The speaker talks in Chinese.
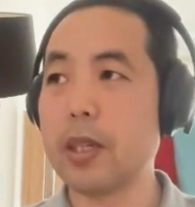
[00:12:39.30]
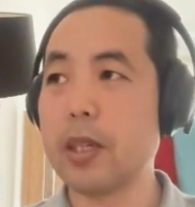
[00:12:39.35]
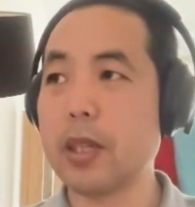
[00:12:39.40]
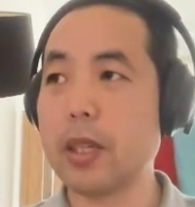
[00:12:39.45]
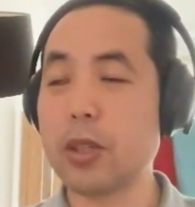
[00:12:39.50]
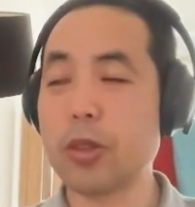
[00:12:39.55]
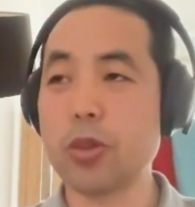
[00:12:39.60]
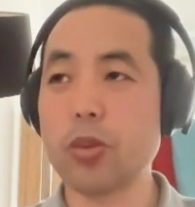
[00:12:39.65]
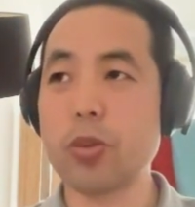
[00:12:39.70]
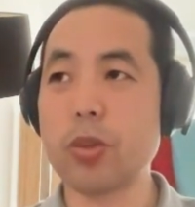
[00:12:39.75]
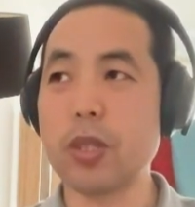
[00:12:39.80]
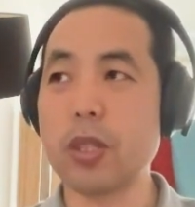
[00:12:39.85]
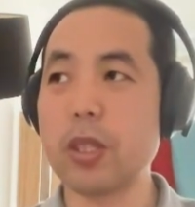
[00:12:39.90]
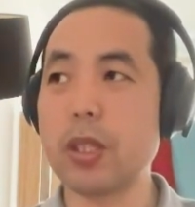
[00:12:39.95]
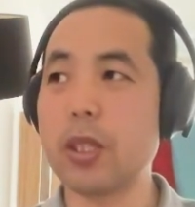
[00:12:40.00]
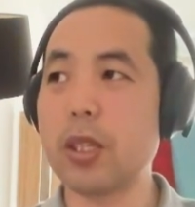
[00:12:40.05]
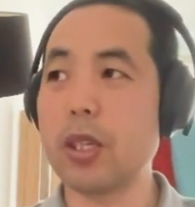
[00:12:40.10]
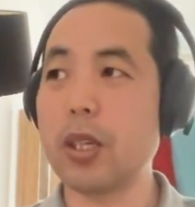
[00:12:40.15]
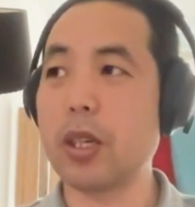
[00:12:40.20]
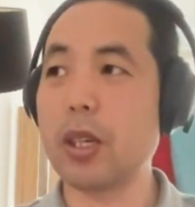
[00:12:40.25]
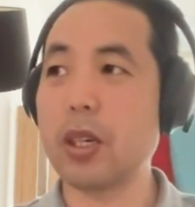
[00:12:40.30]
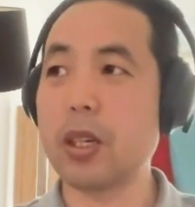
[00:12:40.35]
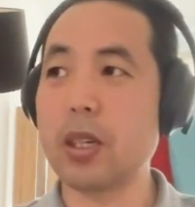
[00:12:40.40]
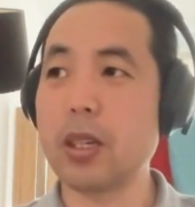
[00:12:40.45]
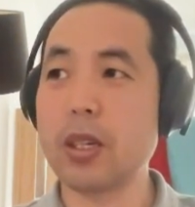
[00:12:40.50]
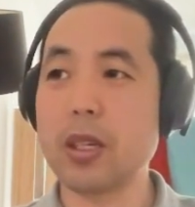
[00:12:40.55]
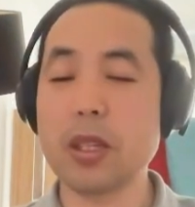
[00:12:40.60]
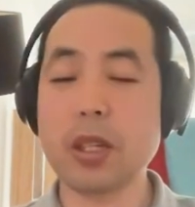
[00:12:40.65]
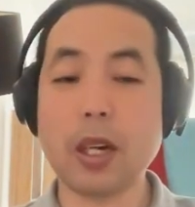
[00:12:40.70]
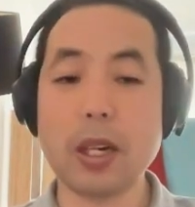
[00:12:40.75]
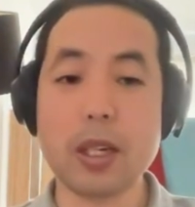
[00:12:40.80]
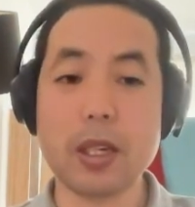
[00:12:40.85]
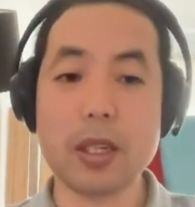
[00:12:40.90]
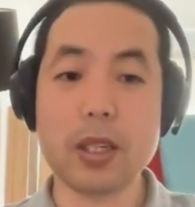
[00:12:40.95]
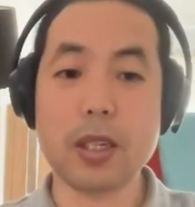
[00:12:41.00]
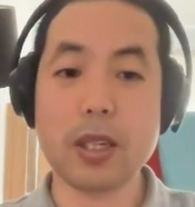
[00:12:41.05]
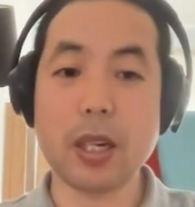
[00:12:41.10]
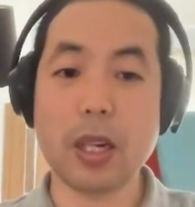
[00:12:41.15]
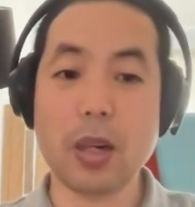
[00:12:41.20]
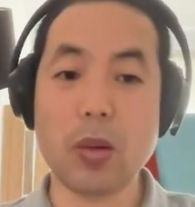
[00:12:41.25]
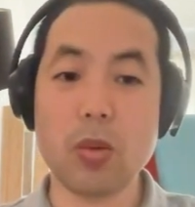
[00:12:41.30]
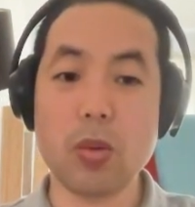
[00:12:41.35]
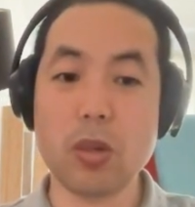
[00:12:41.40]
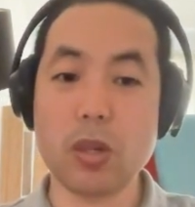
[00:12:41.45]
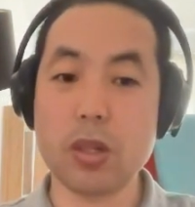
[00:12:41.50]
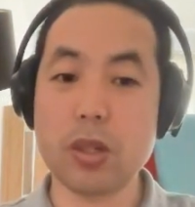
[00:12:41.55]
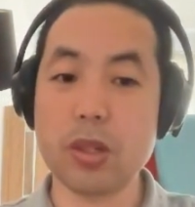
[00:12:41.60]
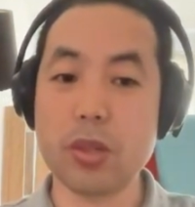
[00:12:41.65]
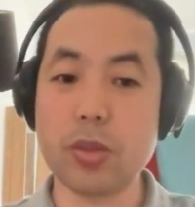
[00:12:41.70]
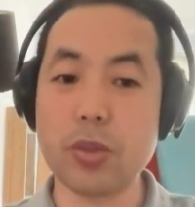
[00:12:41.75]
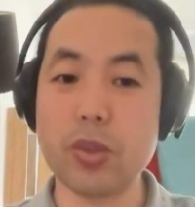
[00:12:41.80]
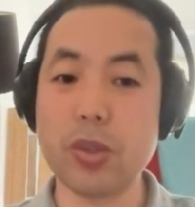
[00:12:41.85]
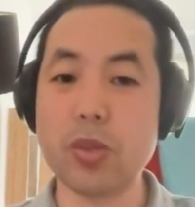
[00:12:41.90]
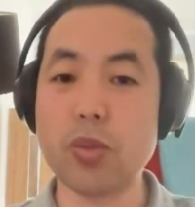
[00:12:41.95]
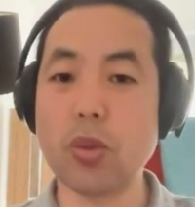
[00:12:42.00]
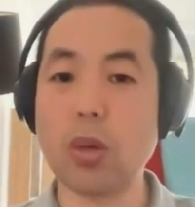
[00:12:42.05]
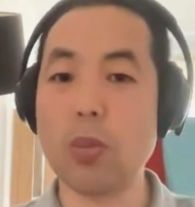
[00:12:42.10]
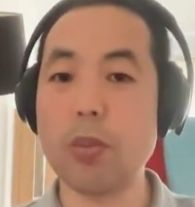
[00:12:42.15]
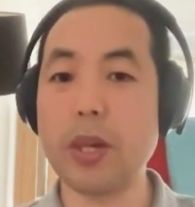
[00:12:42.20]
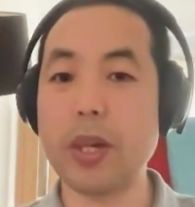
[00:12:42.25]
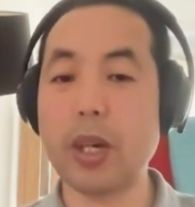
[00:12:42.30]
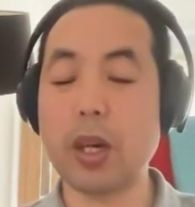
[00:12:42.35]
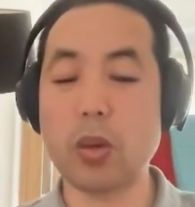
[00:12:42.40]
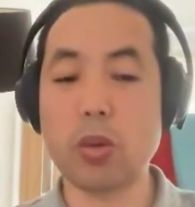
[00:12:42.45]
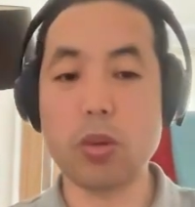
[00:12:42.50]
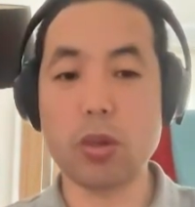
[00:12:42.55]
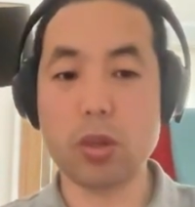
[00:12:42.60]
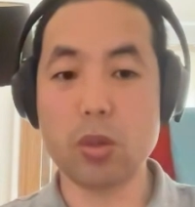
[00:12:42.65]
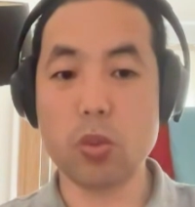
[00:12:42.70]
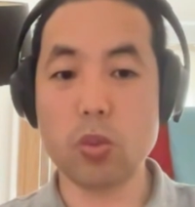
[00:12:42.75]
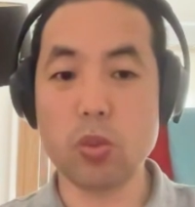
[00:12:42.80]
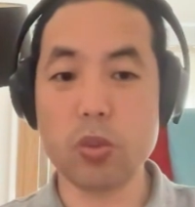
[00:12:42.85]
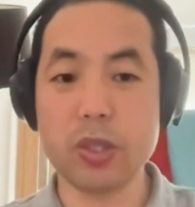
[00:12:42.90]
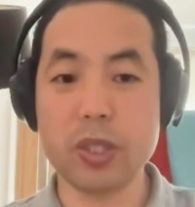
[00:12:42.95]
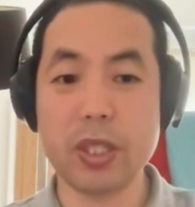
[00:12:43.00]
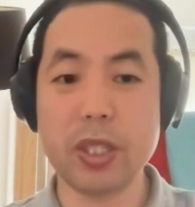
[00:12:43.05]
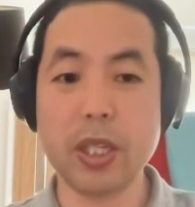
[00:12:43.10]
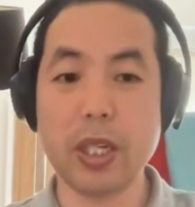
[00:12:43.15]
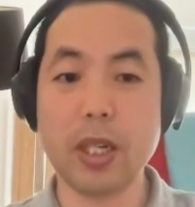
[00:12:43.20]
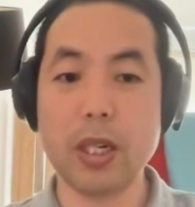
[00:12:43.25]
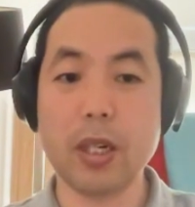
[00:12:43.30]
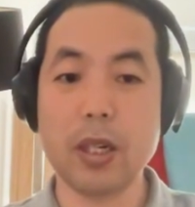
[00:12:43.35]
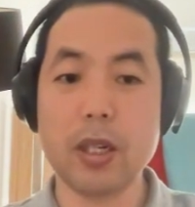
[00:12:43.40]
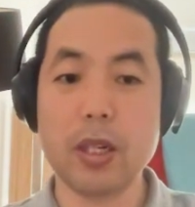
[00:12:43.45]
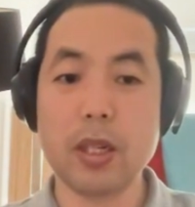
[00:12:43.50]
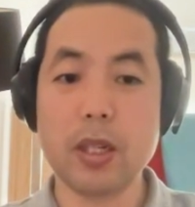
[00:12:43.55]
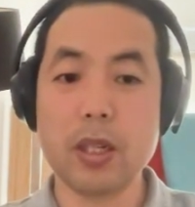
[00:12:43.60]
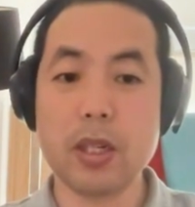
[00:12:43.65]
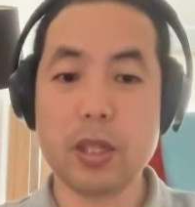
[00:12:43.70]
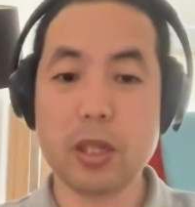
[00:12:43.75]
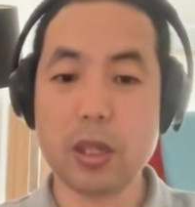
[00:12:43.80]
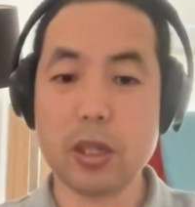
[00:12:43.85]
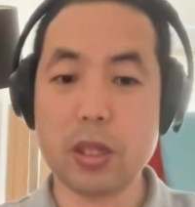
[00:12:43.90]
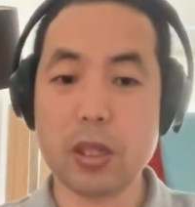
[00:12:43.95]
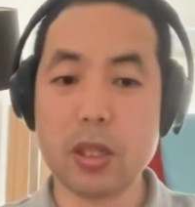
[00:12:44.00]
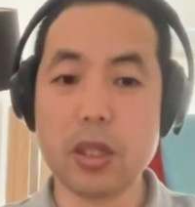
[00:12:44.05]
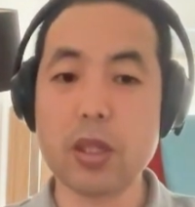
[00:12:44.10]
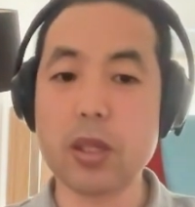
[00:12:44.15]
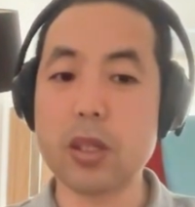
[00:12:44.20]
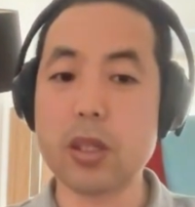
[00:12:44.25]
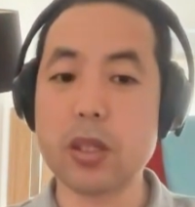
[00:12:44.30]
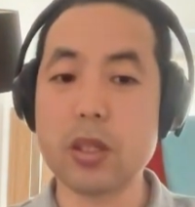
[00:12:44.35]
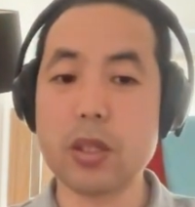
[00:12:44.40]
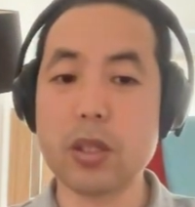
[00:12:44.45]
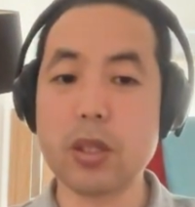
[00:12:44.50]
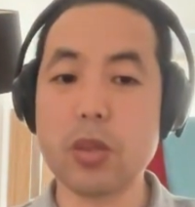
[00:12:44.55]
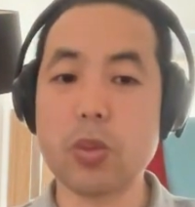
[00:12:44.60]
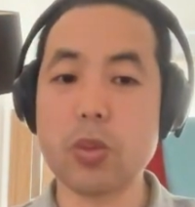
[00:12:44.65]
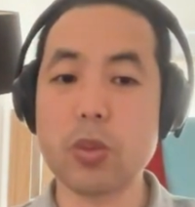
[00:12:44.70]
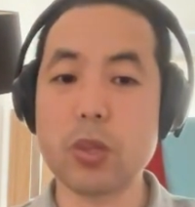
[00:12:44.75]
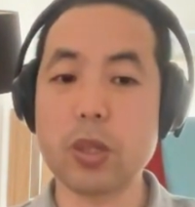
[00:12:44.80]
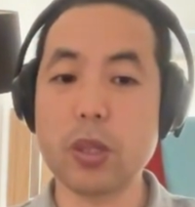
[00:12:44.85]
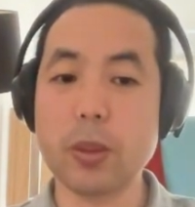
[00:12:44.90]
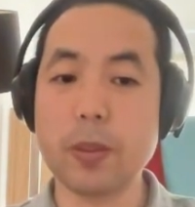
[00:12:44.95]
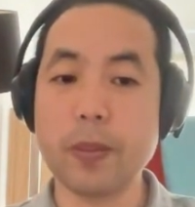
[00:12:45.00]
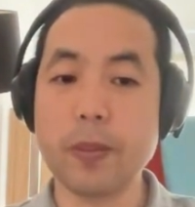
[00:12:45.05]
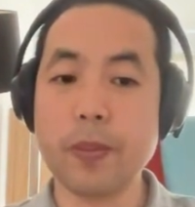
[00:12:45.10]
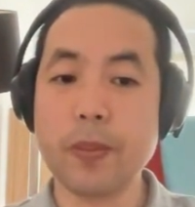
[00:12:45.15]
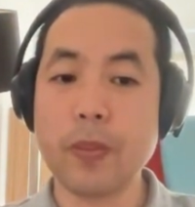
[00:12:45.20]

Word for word: 再送你一些坦克呀，或者是军事装备啊，或者武器啊这样的一个一些东西。